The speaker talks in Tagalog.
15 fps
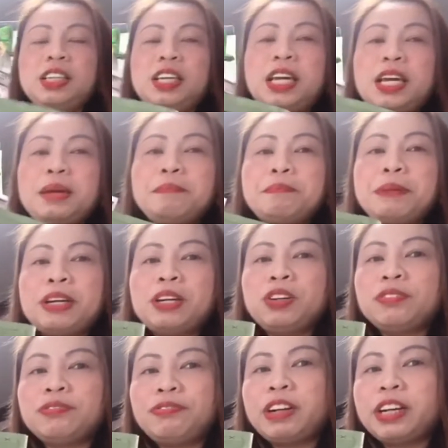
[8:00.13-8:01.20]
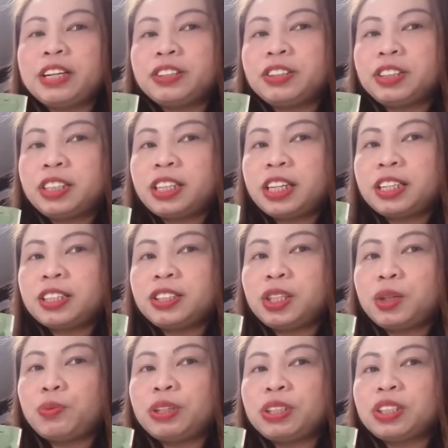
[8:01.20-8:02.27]
Kimba, yung flakes na
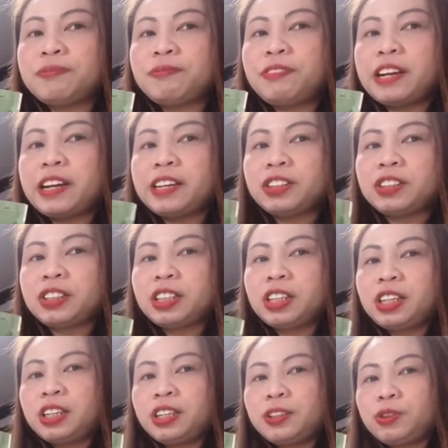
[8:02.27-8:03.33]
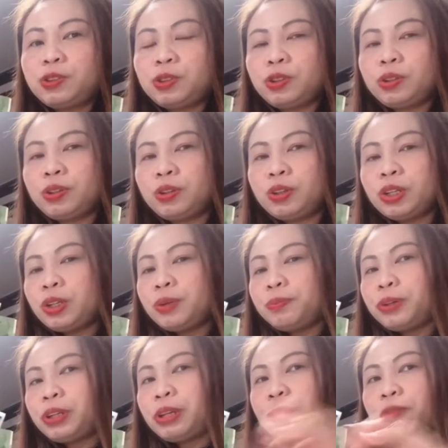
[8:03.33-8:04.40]
seaweed flakes. So,
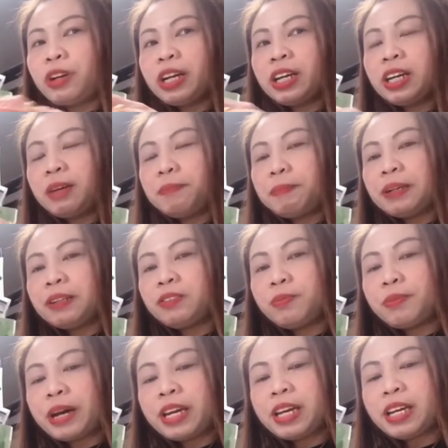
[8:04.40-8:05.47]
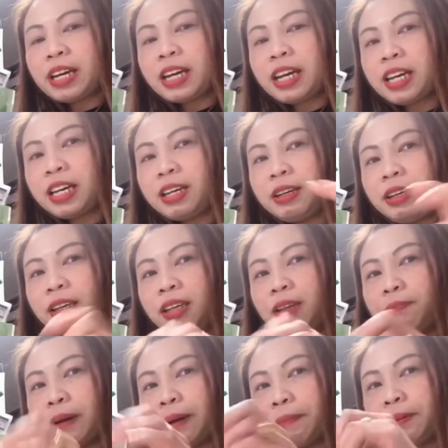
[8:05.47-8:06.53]
pwede mo lang ipag kumain ka,
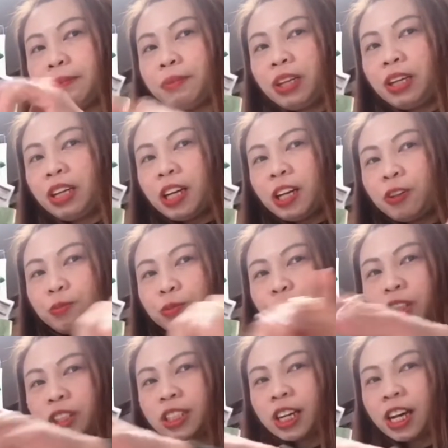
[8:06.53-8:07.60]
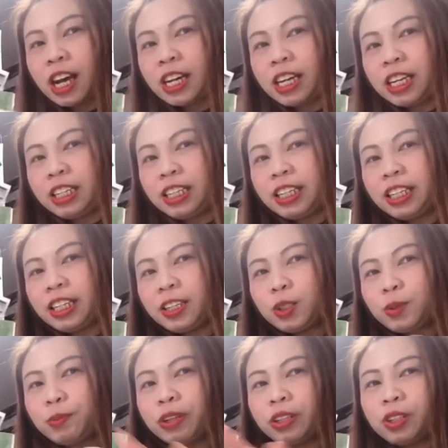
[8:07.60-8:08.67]
ibabab, i ano mo siya sa kanin, ganyan,
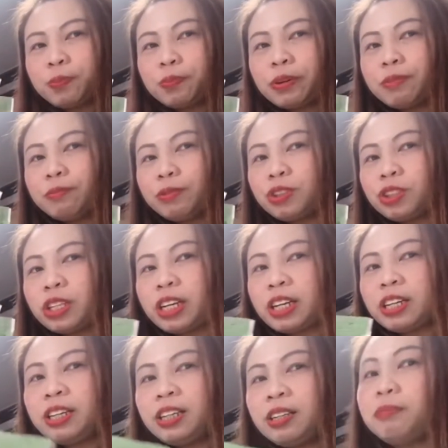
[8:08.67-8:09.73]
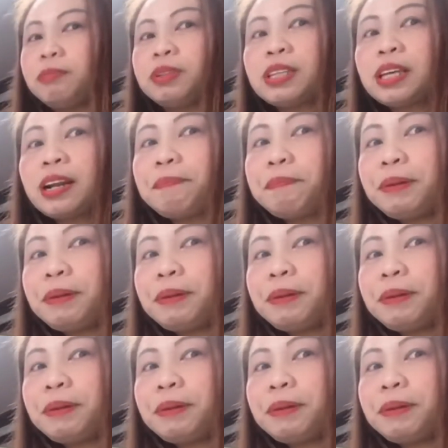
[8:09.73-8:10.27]
spread, spread mo siya. Masarap